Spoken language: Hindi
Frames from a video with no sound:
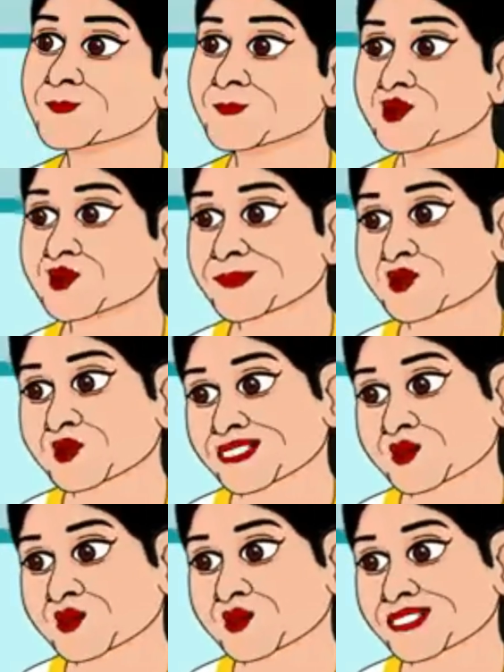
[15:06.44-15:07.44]

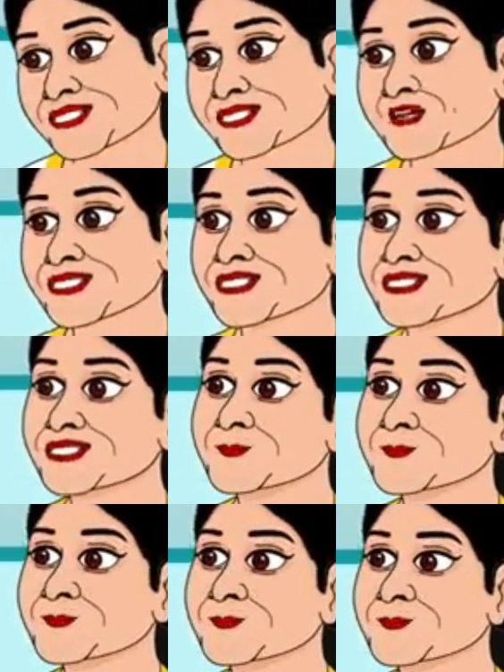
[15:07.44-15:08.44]
भगवान ने मेरी सुन ली
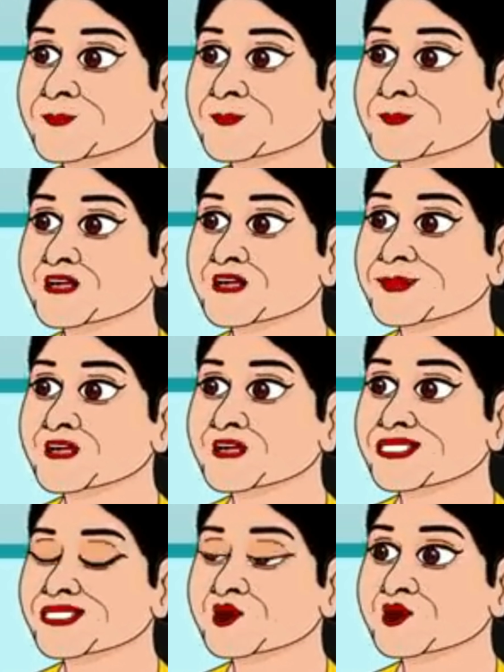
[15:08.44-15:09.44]
मेरे
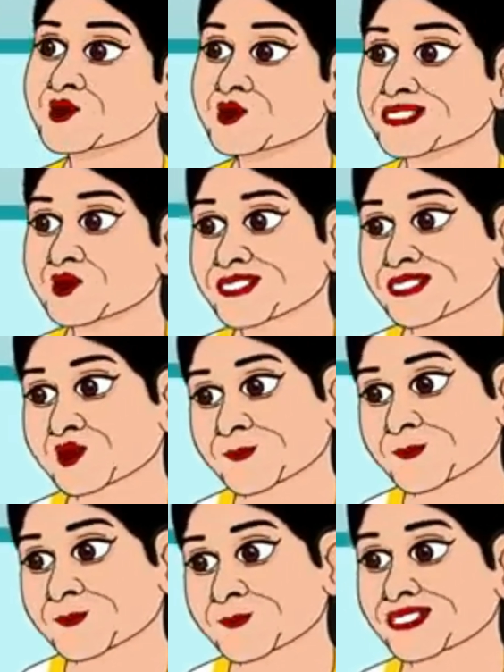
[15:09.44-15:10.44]
बेटे का घर भर गया
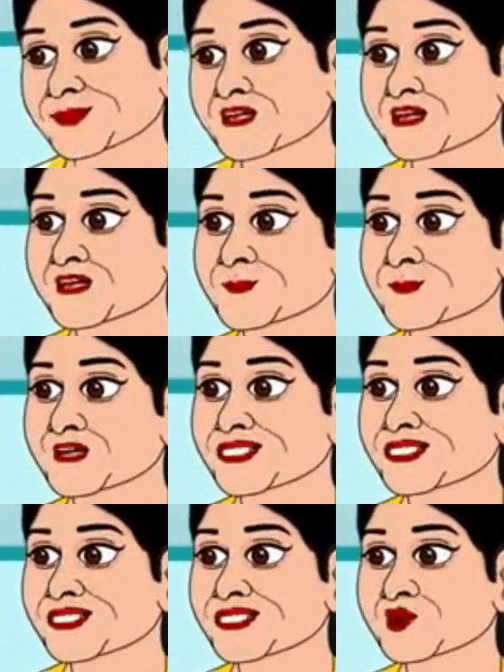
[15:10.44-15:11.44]
उसका अपना
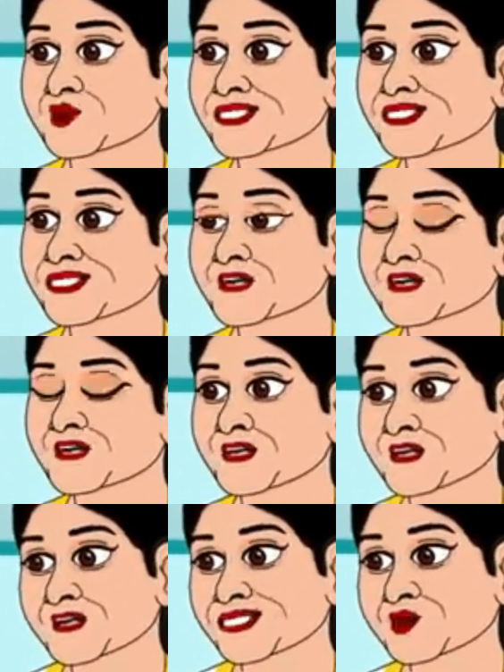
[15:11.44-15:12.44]
बच्चा इस दुनिया में
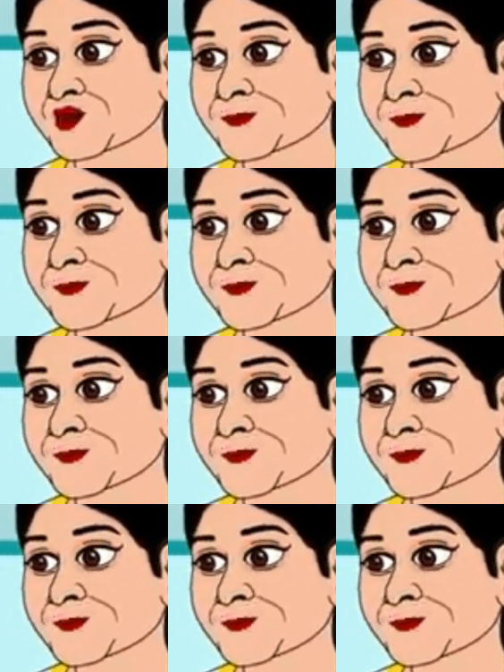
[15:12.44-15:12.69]
आ गया